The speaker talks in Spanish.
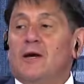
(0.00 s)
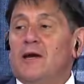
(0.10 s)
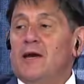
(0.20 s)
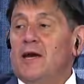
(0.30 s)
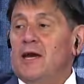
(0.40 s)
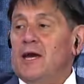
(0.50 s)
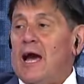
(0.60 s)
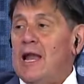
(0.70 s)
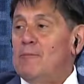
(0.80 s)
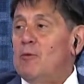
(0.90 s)
eh,
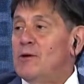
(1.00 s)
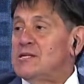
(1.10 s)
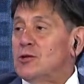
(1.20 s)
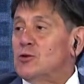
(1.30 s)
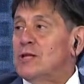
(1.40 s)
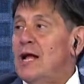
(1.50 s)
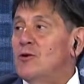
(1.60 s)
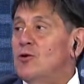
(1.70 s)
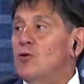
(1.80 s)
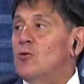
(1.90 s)
a la pobreza total,
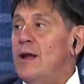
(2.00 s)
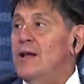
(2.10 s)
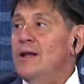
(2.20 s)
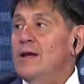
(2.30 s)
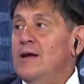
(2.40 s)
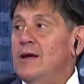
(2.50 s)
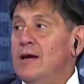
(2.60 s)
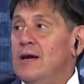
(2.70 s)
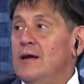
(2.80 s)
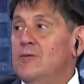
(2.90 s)
con lo cual
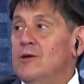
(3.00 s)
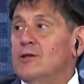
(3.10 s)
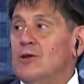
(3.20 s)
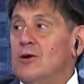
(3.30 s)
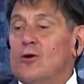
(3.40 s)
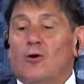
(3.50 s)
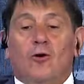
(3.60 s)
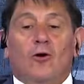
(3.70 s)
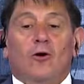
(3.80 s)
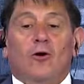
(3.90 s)
eh,
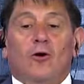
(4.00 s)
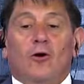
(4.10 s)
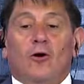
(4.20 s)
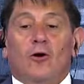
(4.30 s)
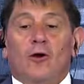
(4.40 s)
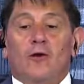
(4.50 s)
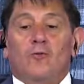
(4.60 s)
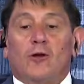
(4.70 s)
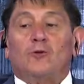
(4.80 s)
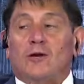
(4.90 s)
nuestro,
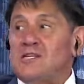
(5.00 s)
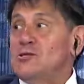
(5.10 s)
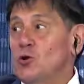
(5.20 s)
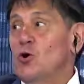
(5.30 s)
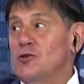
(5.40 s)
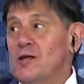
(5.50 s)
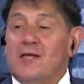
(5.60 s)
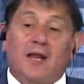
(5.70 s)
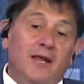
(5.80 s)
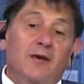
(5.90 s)
nuestro asesor
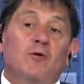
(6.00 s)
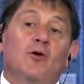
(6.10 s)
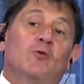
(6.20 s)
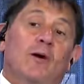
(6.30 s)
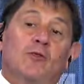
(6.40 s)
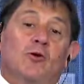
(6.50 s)
desde el libro y cuando lo